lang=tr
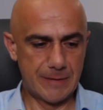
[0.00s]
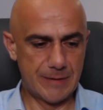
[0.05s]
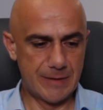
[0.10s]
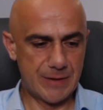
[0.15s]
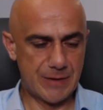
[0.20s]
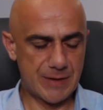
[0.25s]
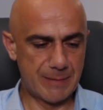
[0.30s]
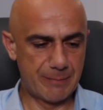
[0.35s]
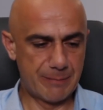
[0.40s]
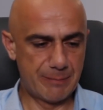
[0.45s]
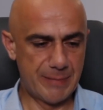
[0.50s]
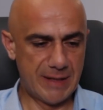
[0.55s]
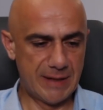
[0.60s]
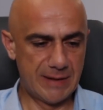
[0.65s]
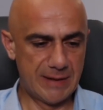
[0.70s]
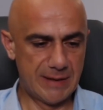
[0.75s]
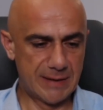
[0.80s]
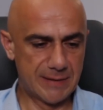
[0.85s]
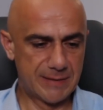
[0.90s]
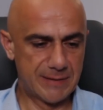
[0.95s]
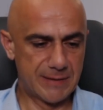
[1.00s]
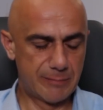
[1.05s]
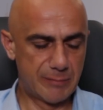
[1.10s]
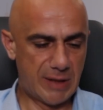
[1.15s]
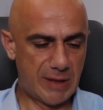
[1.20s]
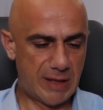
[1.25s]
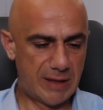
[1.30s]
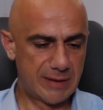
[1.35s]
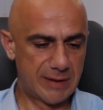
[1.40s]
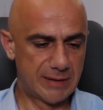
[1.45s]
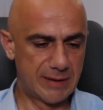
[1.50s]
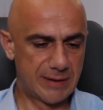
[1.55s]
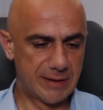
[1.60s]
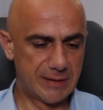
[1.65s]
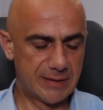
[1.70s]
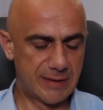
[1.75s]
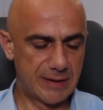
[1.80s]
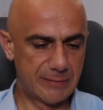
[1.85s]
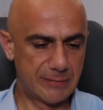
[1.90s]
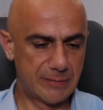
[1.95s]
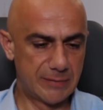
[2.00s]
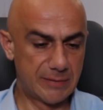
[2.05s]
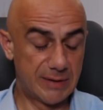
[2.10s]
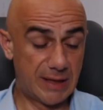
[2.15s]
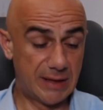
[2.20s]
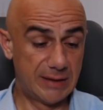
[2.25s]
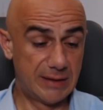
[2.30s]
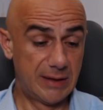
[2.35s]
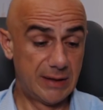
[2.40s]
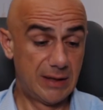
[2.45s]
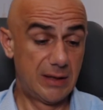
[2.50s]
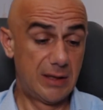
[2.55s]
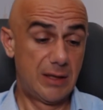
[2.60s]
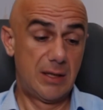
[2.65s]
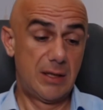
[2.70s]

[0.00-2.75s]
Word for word: işte belli yatırım bankaları tarafından.